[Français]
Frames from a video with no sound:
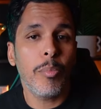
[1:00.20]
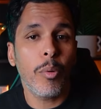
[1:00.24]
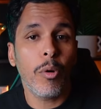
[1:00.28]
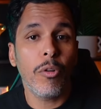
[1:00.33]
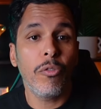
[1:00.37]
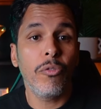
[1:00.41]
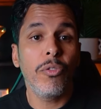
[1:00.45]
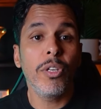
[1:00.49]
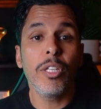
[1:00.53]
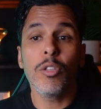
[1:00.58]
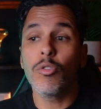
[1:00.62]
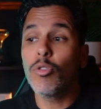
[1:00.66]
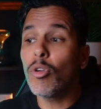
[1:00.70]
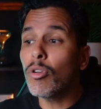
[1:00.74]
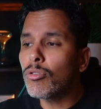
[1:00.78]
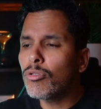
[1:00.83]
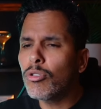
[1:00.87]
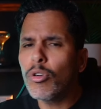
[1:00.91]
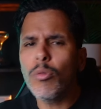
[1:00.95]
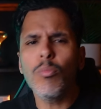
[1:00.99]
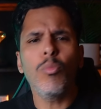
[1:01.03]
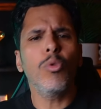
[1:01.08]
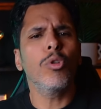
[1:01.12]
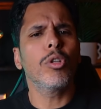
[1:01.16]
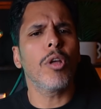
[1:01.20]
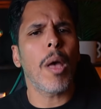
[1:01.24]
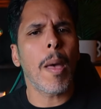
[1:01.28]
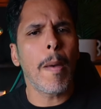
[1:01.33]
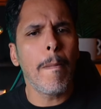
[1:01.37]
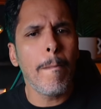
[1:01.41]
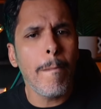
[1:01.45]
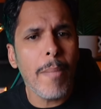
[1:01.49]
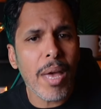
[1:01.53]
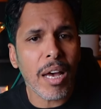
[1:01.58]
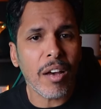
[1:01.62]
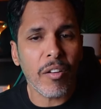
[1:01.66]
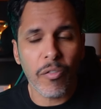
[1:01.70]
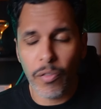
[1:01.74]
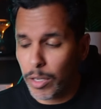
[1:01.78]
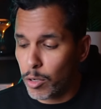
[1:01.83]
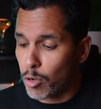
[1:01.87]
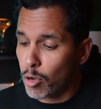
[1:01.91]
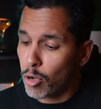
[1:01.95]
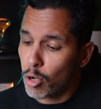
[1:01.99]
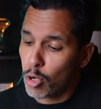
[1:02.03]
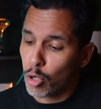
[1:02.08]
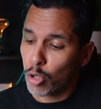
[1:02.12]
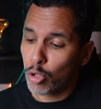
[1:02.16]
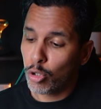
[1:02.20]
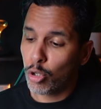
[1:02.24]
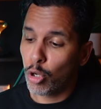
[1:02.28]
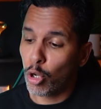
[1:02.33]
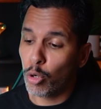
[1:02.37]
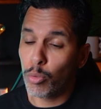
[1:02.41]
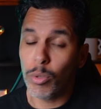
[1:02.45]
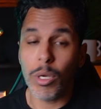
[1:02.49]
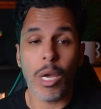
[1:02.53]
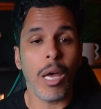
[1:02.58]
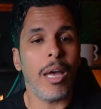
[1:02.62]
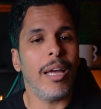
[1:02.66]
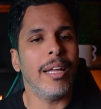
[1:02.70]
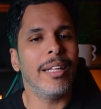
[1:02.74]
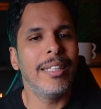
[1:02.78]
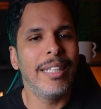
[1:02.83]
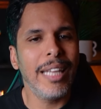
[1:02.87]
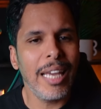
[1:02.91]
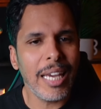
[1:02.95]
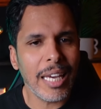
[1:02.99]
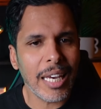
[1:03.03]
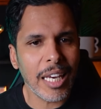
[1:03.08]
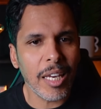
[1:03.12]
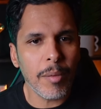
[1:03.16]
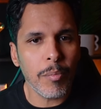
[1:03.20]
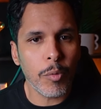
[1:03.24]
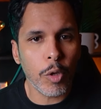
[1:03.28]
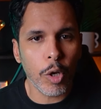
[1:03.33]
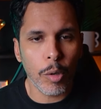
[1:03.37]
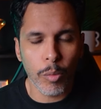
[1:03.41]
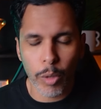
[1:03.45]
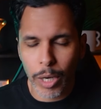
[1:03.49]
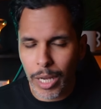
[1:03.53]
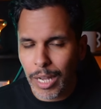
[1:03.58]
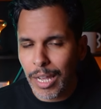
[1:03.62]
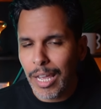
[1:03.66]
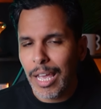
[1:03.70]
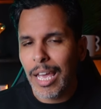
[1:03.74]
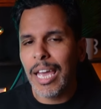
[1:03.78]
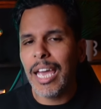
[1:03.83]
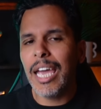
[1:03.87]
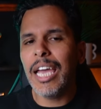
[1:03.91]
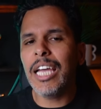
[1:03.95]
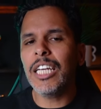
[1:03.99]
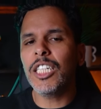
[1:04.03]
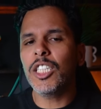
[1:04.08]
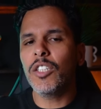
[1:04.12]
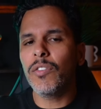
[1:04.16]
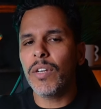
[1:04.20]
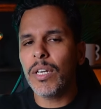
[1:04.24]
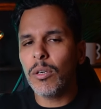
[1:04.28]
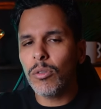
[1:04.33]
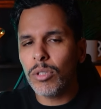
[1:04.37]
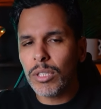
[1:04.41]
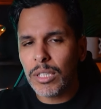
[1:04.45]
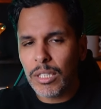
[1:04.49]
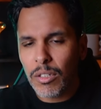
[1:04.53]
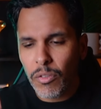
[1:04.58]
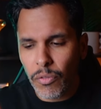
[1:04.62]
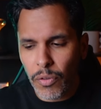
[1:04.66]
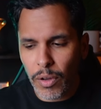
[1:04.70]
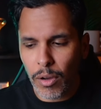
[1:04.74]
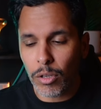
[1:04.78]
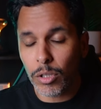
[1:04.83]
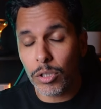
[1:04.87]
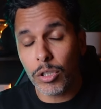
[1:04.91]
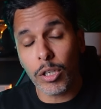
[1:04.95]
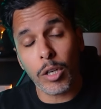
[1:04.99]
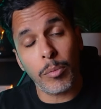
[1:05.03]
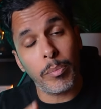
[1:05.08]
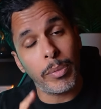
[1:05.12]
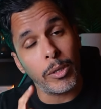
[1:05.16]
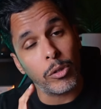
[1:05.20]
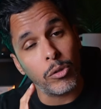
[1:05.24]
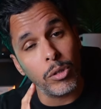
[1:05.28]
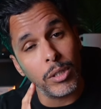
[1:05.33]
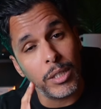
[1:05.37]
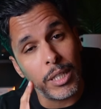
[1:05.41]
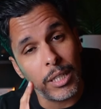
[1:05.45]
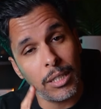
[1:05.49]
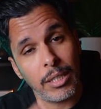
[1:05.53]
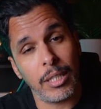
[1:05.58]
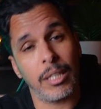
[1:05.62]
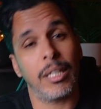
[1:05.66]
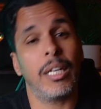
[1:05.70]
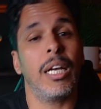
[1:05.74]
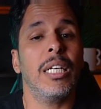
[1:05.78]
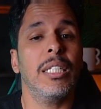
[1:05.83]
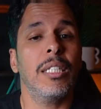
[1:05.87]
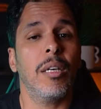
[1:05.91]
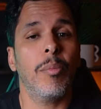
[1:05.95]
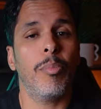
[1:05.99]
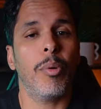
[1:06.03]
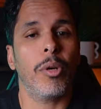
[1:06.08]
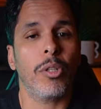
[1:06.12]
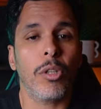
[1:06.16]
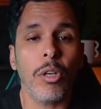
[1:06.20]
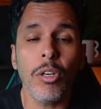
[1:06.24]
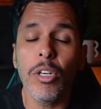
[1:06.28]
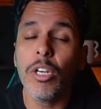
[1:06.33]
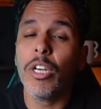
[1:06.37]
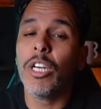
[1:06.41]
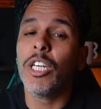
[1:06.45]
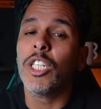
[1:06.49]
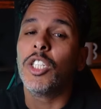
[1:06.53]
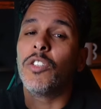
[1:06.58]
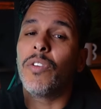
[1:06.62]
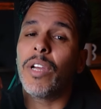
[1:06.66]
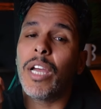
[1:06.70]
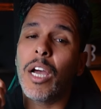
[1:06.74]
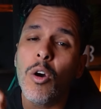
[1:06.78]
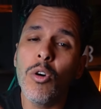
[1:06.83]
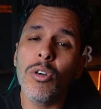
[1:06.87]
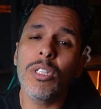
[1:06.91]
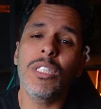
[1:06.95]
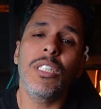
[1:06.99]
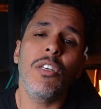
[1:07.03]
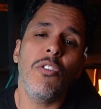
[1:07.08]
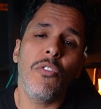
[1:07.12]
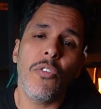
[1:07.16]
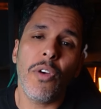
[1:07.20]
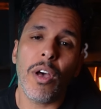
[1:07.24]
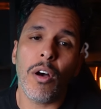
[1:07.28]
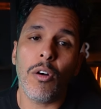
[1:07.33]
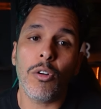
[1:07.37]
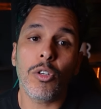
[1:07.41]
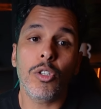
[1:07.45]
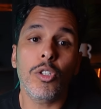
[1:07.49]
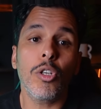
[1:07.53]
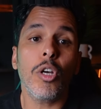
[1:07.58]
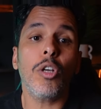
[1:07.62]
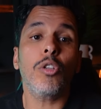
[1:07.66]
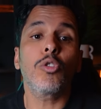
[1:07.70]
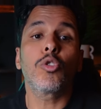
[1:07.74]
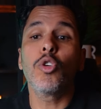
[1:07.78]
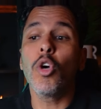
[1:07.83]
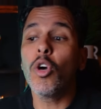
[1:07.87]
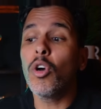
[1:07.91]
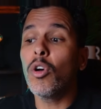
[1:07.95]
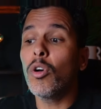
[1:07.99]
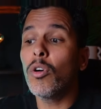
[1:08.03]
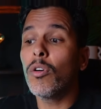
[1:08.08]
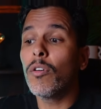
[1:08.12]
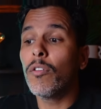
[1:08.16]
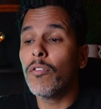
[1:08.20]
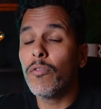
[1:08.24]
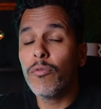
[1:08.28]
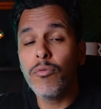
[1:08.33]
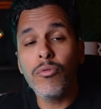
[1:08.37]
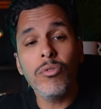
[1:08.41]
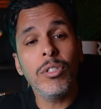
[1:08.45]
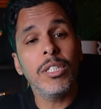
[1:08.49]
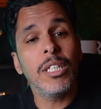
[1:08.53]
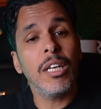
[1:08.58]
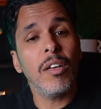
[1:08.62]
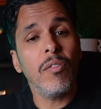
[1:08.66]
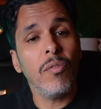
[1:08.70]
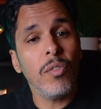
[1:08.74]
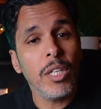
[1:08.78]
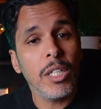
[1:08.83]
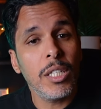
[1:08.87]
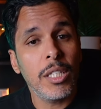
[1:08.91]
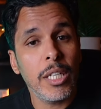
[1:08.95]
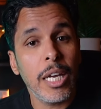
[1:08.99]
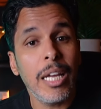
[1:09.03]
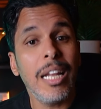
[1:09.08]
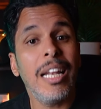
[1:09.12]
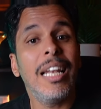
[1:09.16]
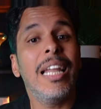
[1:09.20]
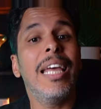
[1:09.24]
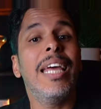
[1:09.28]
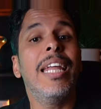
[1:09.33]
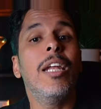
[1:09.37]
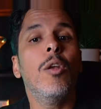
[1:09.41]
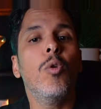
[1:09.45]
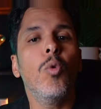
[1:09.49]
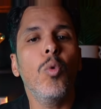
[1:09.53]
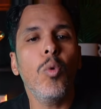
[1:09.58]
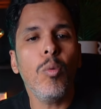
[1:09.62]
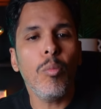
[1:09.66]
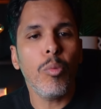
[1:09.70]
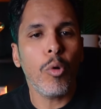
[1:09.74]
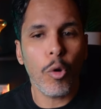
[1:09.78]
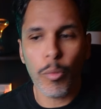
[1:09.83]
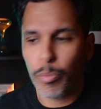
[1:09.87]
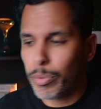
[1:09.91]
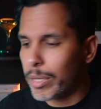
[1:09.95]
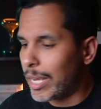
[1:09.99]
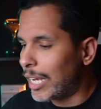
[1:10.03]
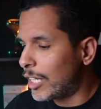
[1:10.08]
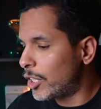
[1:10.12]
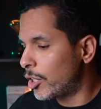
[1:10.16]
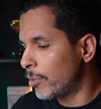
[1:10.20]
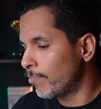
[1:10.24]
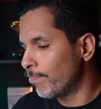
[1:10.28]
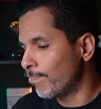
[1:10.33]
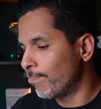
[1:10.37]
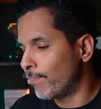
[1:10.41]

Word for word: profit de ce monde merveilleux, celui des crypto-monnaies. Et je vais aussi faire en sorte, parce que ça c'est très important, je vais aussi faire en sorte que vous évitiez les nombreux pièges